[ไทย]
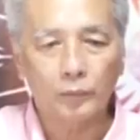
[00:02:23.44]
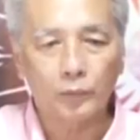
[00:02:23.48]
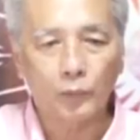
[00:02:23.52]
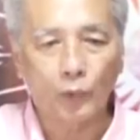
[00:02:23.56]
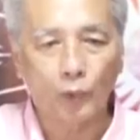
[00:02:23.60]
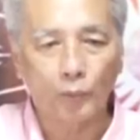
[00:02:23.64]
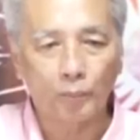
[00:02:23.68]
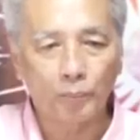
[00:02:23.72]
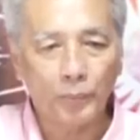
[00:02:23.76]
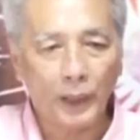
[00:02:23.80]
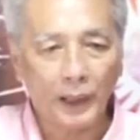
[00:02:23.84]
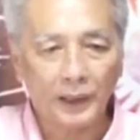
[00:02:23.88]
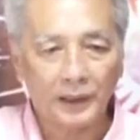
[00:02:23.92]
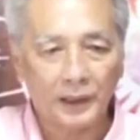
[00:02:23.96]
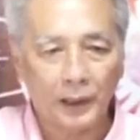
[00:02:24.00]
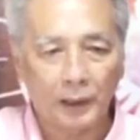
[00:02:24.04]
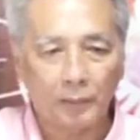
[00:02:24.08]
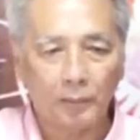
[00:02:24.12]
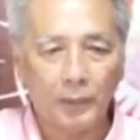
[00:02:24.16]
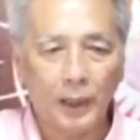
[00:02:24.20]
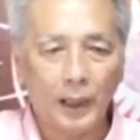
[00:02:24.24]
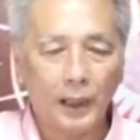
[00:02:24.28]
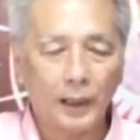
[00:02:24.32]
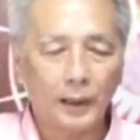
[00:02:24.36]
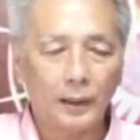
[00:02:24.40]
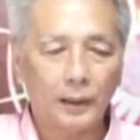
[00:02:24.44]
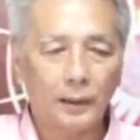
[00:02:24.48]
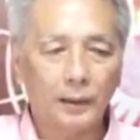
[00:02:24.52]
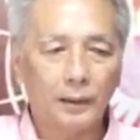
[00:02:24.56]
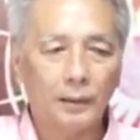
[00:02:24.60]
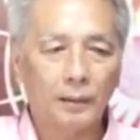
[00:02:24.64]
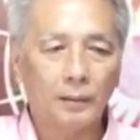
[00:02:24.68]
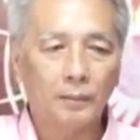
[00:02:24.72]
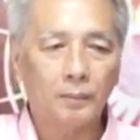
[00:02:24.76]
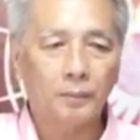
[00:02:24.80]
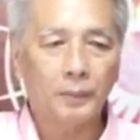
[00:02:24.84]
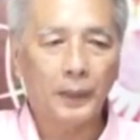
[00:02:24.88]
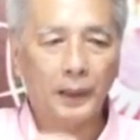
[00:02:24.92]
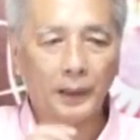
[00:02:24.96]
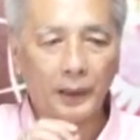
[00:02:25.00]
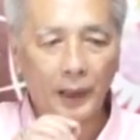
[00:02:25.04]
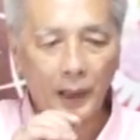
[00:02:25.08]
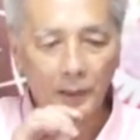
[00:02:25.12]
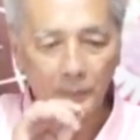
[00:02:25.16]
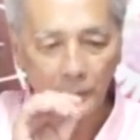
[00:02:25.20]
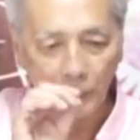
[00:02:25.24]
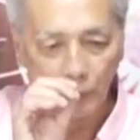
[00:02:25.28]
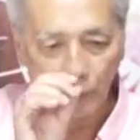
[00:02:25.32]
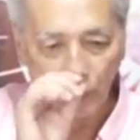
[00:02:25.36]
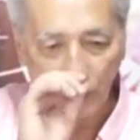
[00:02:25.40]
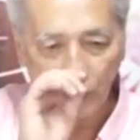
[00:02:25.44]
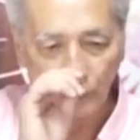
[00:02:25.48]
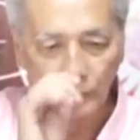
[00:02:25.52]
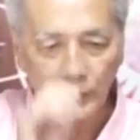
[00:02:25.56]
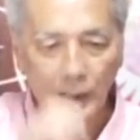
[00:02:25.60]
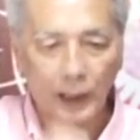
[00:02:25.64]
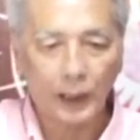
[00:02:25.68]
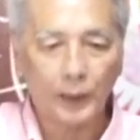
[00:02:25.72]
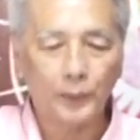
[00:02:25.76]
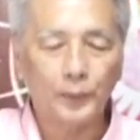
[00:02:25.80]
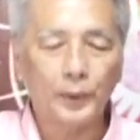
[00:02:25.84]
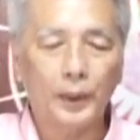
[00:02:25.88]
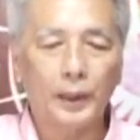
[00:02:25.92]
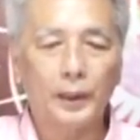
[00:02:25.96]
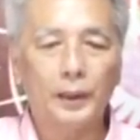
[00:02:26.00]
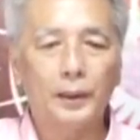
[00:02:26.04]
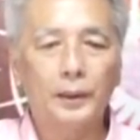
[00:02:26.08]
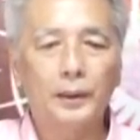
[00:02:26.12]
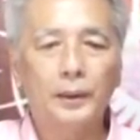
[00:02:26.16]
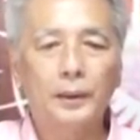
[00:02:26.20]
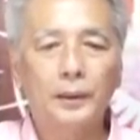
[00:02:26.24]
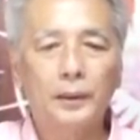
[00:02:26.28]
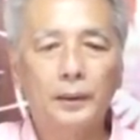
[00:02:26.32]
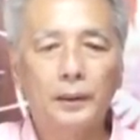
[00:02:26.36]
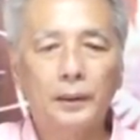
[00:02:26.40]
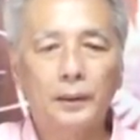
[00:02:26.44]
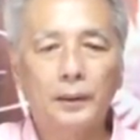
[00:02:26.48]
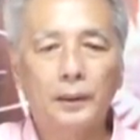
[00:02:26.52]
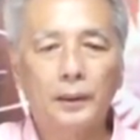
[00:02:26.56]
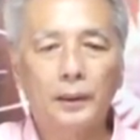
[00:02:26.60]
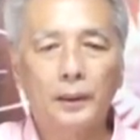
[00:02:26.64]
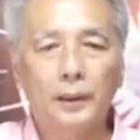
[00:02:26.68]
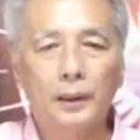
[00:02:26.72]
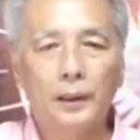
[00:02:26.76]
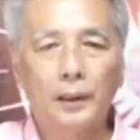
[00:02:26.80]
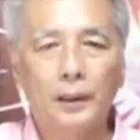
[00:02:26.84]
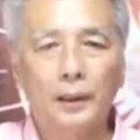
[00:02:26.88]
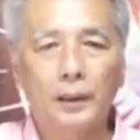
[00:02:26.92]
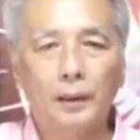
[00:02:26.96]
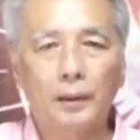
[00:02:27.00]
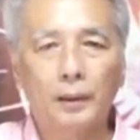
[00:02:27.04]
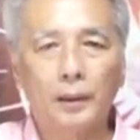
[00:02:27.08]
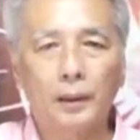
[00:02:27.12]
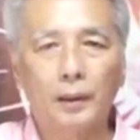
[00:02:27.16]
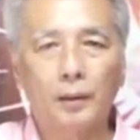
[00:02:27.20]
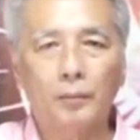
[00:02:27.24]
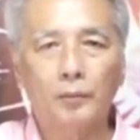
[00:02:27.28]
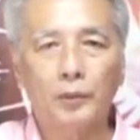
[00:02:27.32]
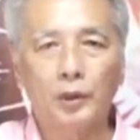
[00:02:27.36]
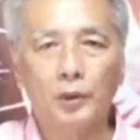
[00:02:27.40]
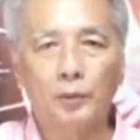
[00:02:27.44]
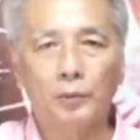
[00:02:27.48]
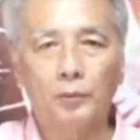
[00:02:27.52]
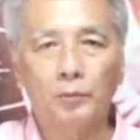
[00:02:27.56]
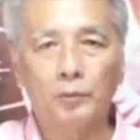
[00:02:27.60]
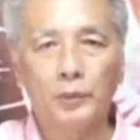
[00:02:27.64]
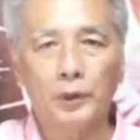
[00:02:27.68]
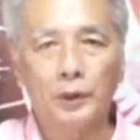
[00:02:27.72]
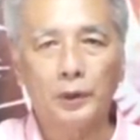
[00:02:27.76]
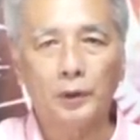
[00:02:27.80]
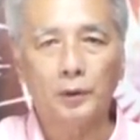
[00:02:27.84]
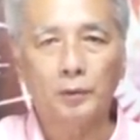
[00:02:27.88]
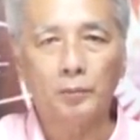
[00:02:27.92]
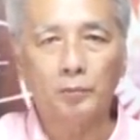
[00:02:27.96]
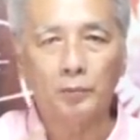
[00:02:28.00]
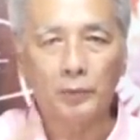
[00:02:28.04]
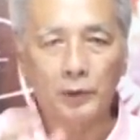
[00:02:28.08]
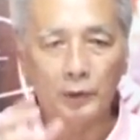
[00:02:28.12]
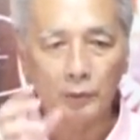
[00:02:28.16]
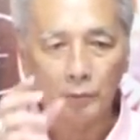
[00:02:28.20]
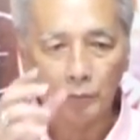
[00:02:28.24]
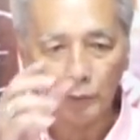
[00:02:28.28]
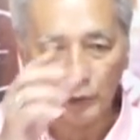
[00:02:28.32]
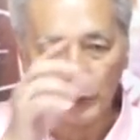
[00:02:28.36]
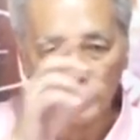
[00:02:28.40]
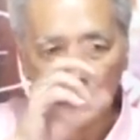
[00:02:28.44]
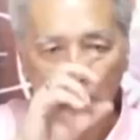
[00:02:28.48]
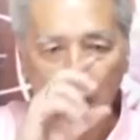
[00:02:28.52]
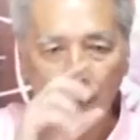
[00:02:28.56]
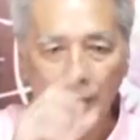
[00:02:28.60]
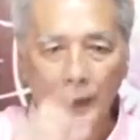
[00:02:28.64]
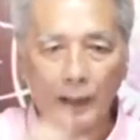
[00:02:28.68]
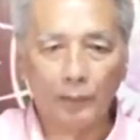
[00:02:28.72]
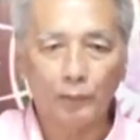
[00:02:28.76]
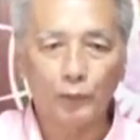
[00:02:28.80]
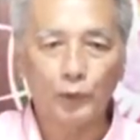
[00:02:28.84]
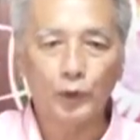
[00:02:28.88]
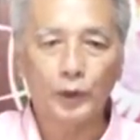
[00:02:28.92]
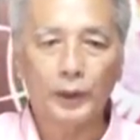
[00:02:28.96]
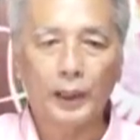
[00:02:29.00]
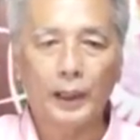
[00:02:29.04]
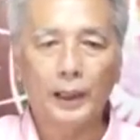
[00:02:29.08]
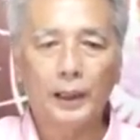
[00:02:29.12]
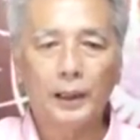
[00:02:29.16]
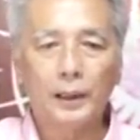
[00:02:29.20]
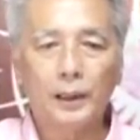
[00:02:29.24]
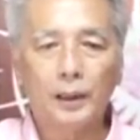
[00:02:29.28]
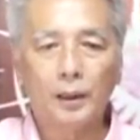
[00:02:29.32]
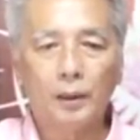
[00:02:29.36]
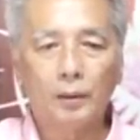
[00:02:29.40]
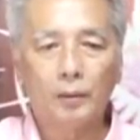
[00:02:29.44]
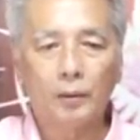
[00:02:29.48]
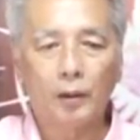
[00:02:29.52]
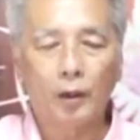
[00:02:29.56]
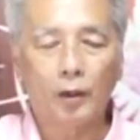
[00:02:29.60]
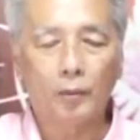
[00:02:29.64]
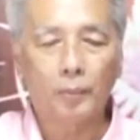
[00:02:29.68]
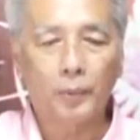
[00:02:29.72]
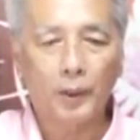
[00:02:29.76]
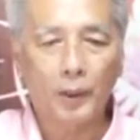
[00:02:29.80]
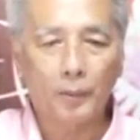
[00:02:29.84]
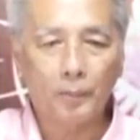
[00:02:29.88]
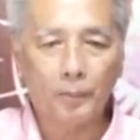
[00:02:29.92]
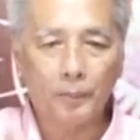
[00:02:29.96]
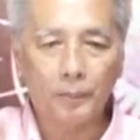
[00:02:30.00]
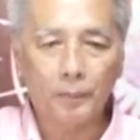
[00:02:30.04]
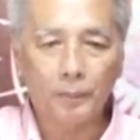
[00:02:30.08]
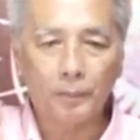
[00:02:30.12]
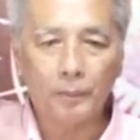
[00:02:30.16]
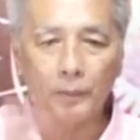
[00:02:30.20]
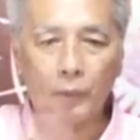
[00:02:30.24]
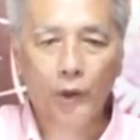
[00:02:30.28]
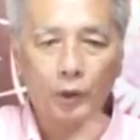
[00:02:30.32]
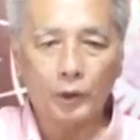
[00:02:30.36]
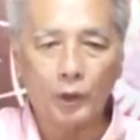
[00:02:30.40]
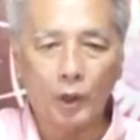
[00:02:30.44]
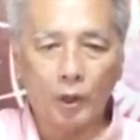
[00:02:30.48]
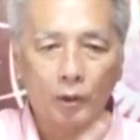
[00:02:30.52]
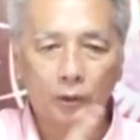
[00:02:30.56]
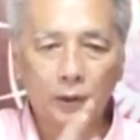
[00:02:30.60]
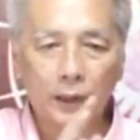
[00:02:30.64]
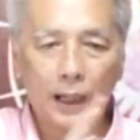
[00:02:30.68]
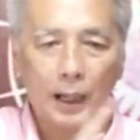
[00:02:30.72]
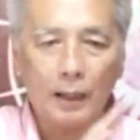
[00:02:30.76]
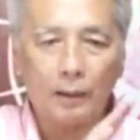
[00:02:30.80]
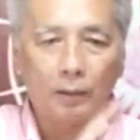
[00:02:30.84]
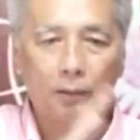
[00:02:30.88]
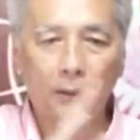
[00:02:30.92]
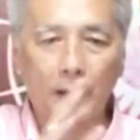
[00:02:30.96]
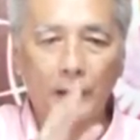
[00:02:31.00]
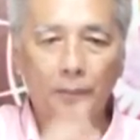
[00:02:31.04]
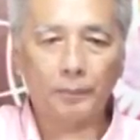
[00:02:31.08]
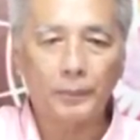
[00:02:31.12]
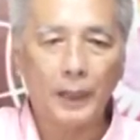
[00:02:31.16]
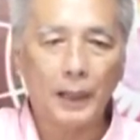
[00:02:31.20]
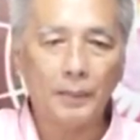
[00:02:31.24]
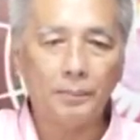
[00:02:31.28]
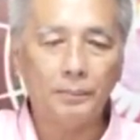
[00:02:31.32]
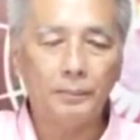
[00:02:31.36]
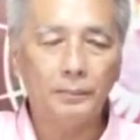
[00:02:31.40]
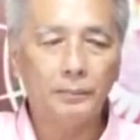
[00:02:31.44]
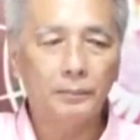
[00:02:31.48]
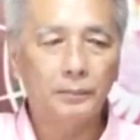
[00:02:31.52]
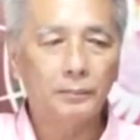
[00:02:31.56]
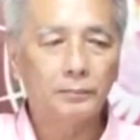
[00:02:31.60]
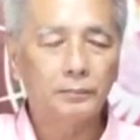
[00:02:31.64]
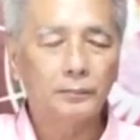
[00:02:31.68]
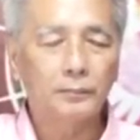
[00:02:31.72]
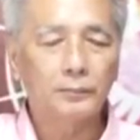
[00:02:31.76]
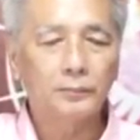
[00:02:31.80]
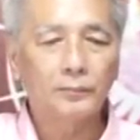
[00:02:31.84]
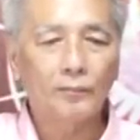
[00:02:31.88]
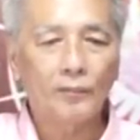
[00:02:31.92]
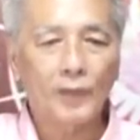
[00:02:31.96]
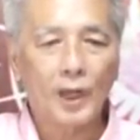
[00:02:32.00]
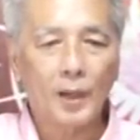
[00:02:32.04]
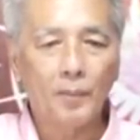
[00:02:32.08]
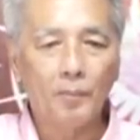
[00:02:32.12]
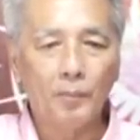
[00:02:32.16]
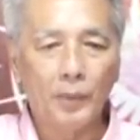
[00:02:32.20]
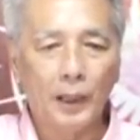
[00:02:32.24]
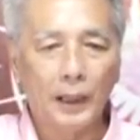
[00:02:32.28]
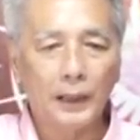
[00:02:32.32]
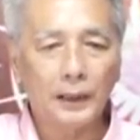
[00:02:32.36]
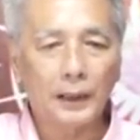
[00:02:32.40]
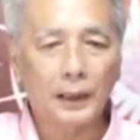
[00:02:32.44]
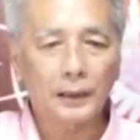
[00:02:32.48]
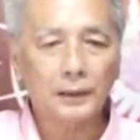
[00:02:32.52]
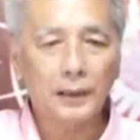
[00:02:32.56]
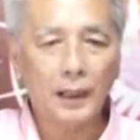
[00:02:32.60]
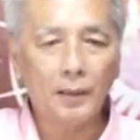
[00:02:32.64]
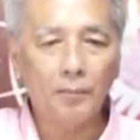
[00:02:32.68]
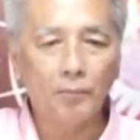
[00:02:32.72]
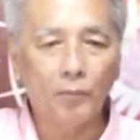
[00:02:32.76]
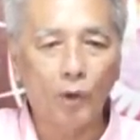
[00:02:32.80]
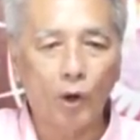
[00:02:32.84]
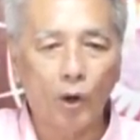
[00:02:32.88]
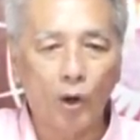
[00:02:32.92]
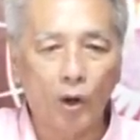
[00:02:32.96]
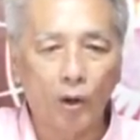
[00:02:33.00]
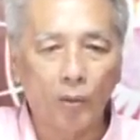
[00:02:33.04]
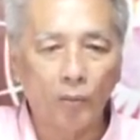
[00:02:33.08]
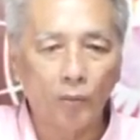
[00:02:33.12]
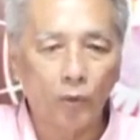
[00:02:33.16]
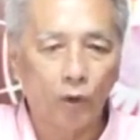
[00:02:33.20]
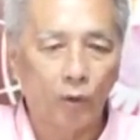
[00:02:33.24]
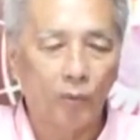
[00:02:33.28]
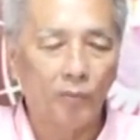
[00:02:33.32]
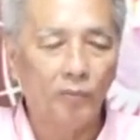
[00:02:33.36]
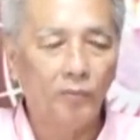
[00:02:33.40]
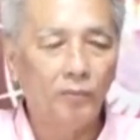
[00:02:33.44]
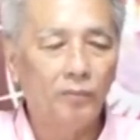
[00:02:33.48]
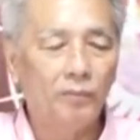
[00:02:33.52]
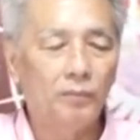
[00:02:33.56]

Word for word: คนปั้นเก่งมากปั้นให้มีแววตาด้วยมีมีมีมีตาดำด้วยนะพอพอพอท้องท่าไว้ปั๊บเหมือนกับท่านมองผม